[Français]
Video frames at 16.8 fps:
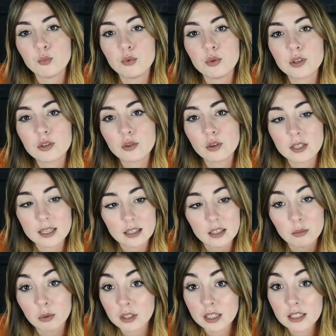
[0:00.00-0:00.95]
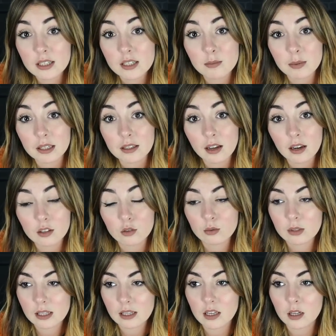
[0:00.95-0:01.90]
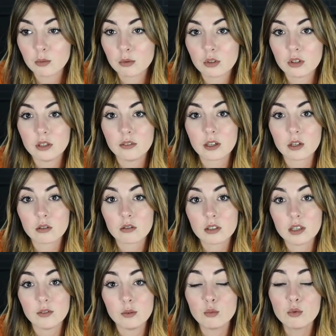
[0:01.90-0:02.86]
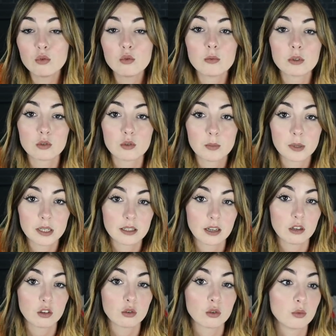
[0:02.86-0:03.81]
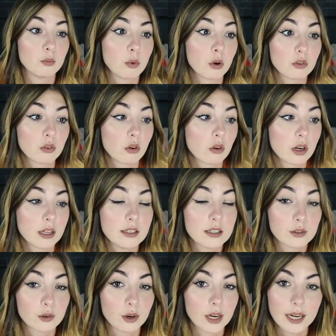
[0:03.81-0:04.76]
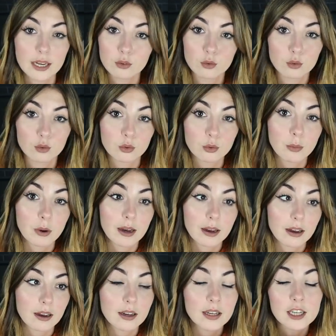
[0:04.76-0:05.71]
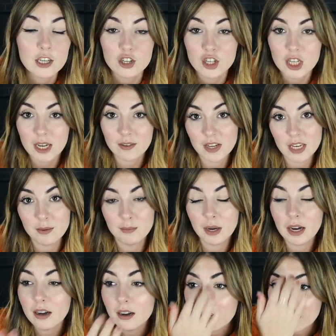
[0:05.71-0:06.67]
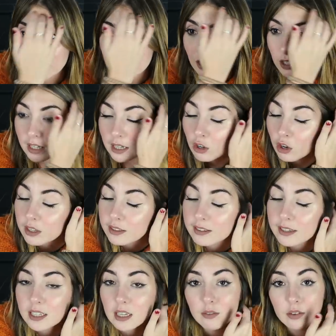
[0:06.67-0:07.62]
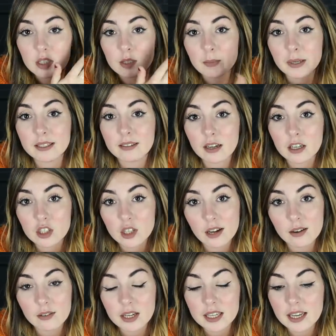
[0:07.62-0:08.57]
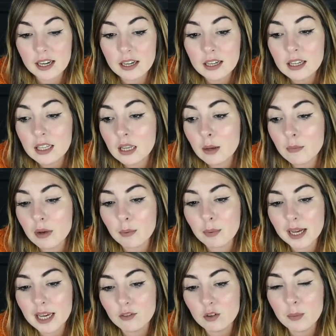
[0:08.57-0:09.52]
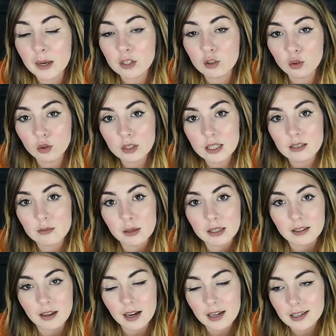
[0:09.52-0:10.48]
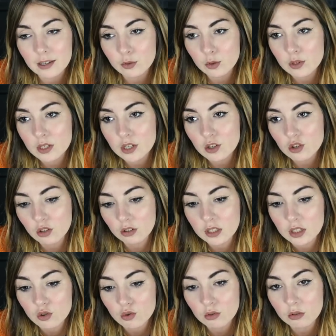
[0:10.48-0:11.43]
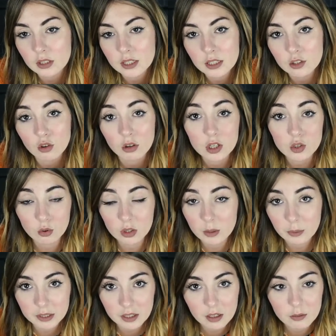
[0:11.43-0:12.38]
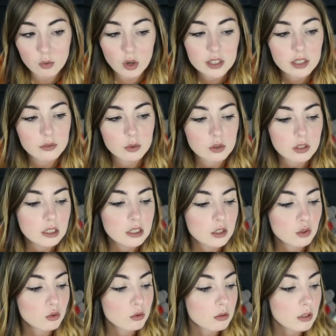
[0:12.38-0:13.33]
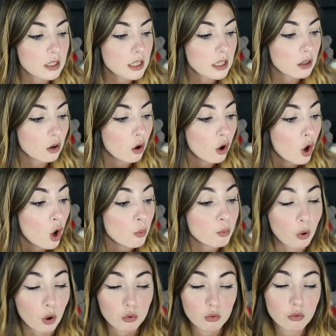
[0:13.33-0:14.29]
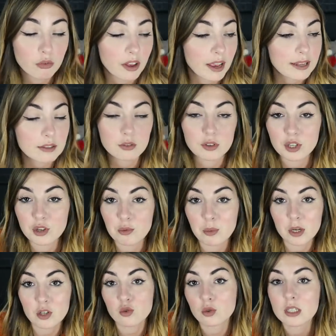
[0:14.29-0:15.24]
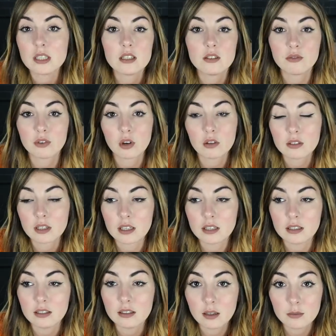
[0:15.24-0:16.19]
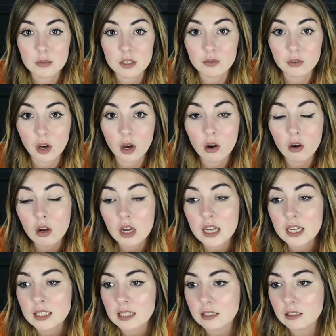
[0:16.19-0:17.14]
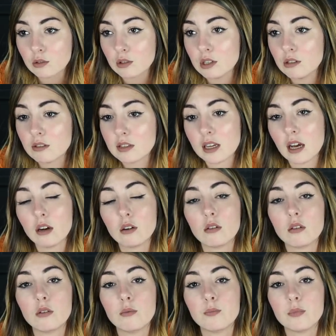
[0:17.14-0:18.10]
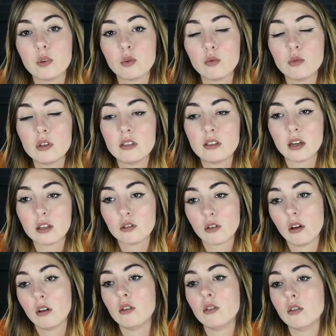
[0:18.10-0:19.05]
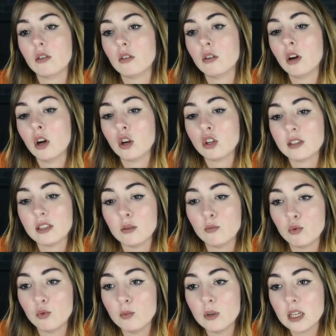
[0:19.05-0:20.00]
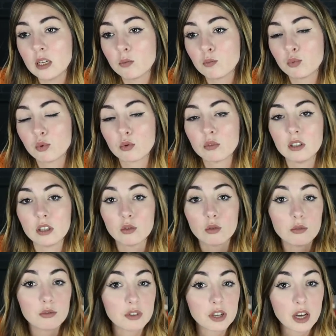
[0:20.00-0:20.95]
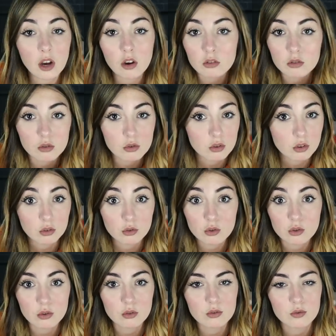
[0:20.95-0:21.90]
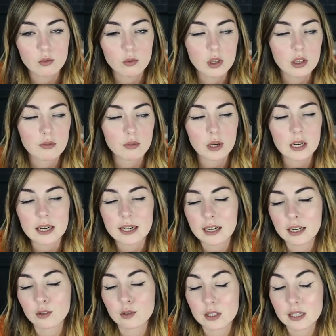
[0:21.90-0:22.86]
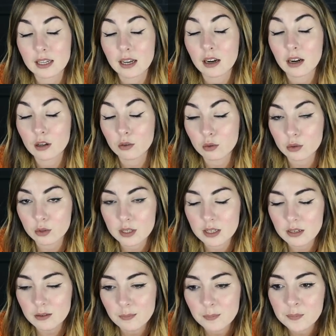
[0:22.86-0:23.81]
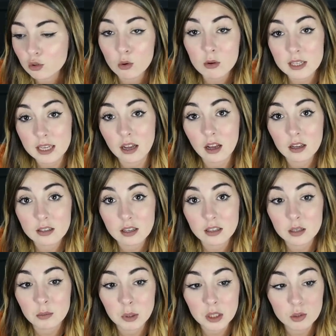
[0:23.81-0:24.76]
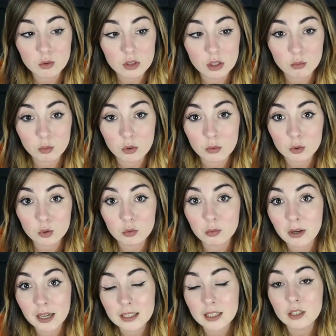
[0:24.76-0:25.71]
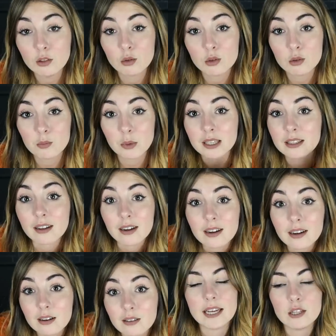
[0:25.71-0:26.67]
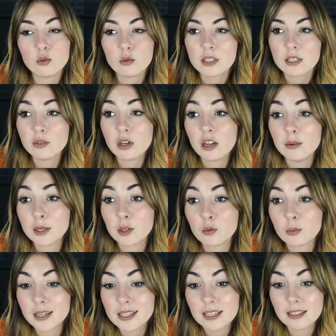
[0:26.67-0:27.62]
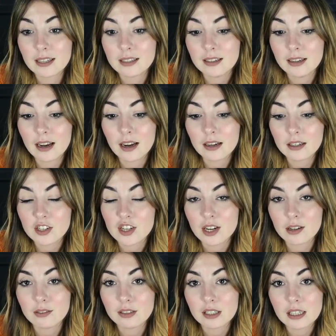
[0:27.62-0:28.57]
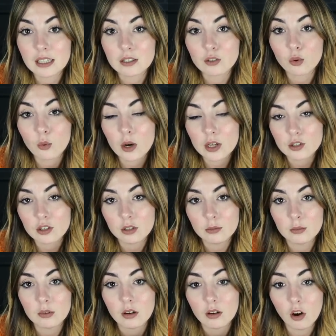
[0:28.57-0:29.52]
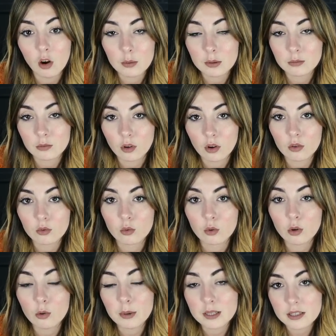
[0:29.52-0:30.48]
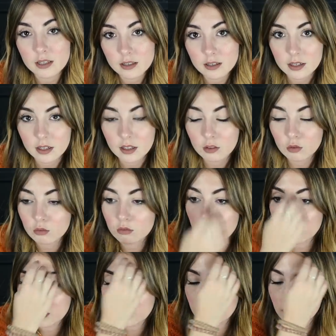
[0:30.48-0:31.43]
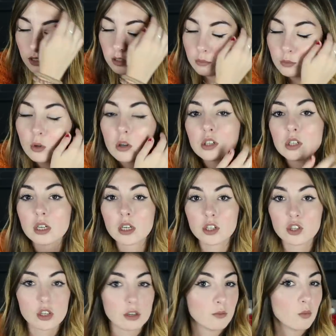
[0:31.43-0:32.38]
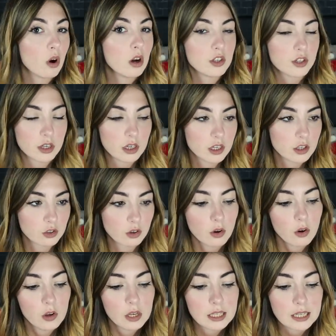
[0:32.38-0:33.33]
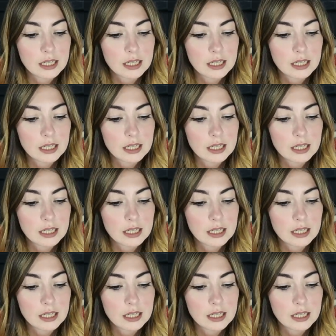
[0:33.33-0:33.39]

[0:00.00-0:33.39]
puisque ça dépendait des spectacles. Donc c'est-à-dire pendant les vacances, il y avait beaucoup moins de spectacles que pendant l'année scolaire. Donc bah je travaillais pas. Et quand dès qu'il y avait un spectacle, je travaillais. Mais après, il n'y avait pas que des spectacles, il y avait aussi genre des journées, genre les journées patrimoine, il y avait aussi des journées euh, portes ouvertes, enfin il y avait plein de journées différentes avec des thèmes différents. C'était aussi une salle euh, où ils accueillent euh, des publics pour des conférences, ce genre de choses, donc il fallait être là dans ces cas-là aussi. Donc ça, ça dépendait tout simplement du planning de spectacle. Et donc si vous l'avez bien compris, cette année-là, j'avais trois jobs en même temps, donc le pet sitting, donc j'avais des animaux à gérer chez moi et chez les gens,